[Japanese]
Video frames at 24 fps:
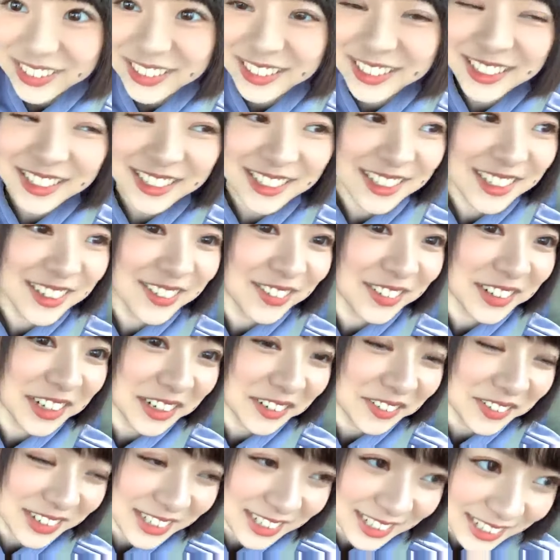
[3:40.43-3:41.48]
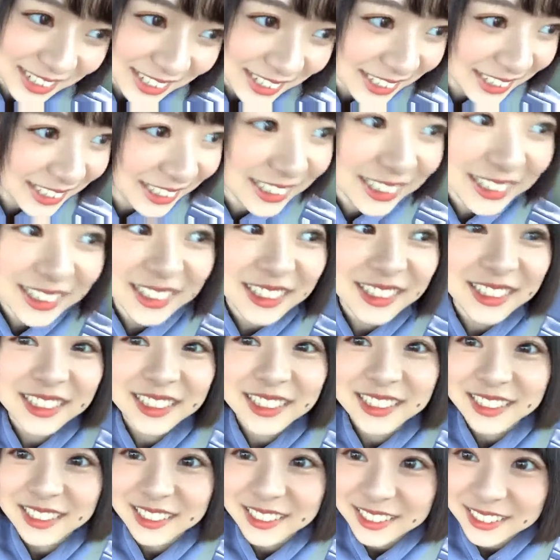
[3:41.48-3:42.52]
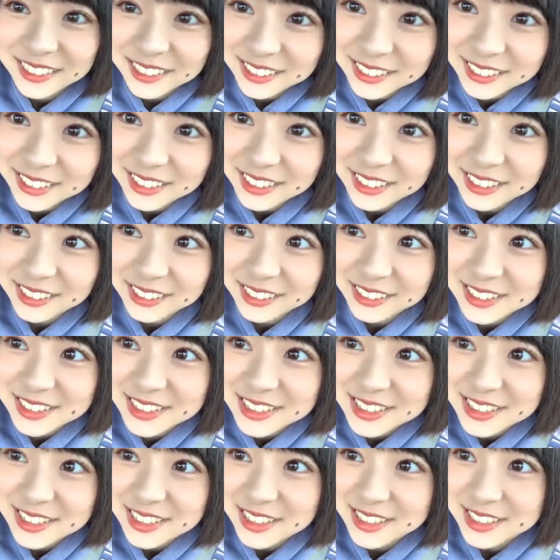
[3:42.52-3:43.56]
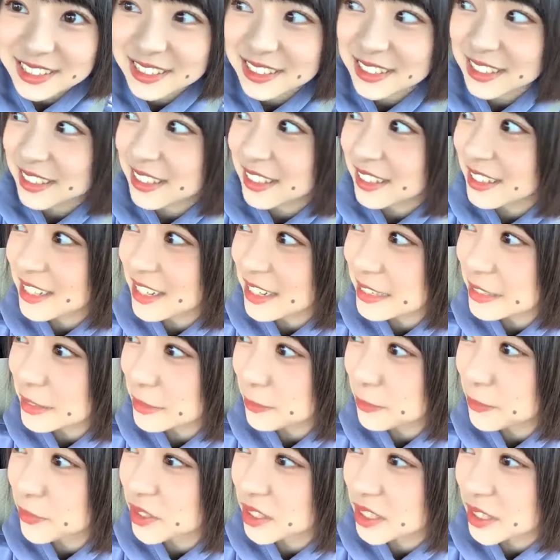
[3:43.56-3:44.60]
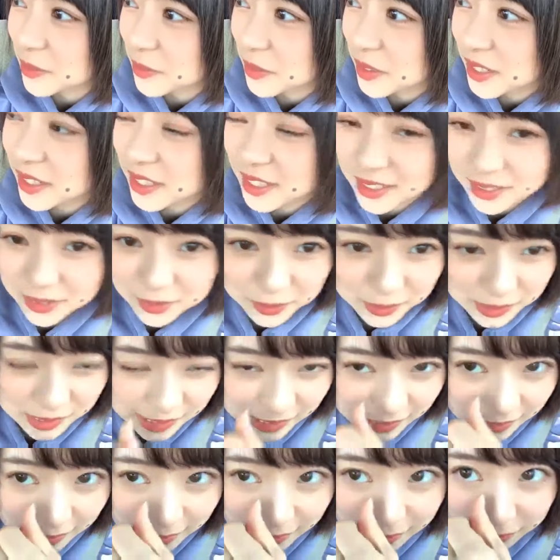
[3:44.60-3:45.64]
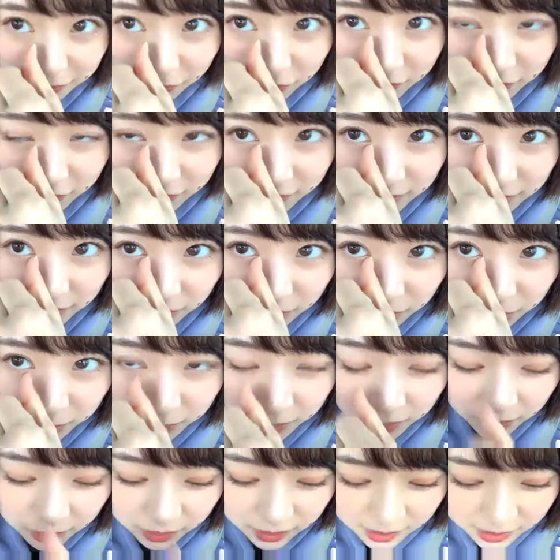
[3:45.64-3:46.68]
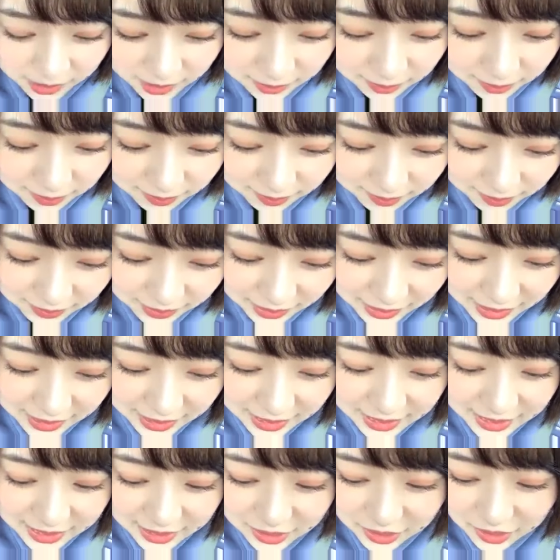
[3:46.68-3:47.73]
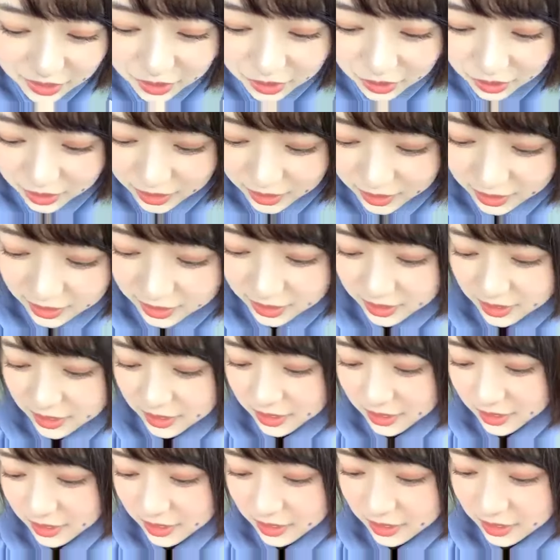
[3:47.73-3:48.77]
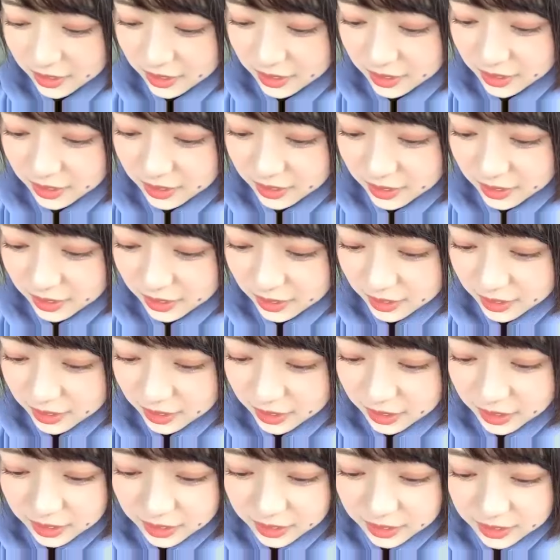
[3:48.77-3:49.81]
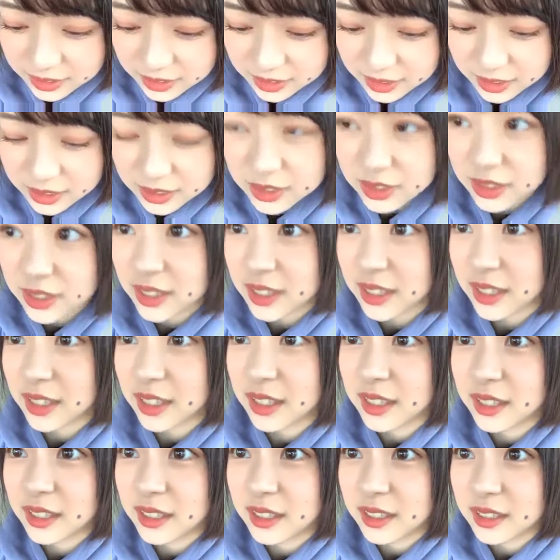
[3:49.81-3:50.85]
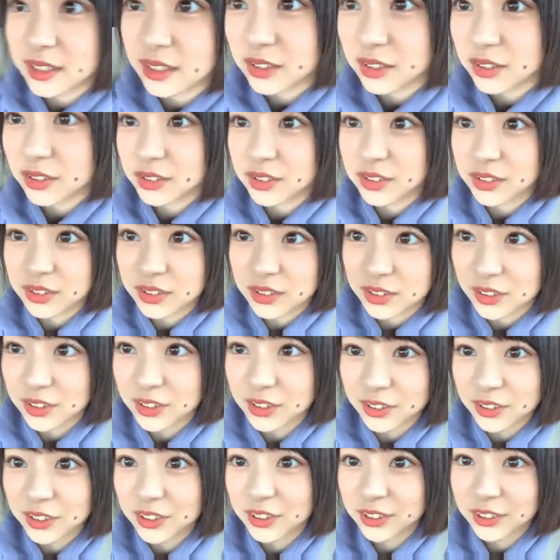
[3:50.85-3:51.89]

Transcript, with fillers: 人にさせてもらいましたね近すぎて30分喋れないのも辛いだろうなっていうのもあるしちょっとねなんか近すぎてそうそうそう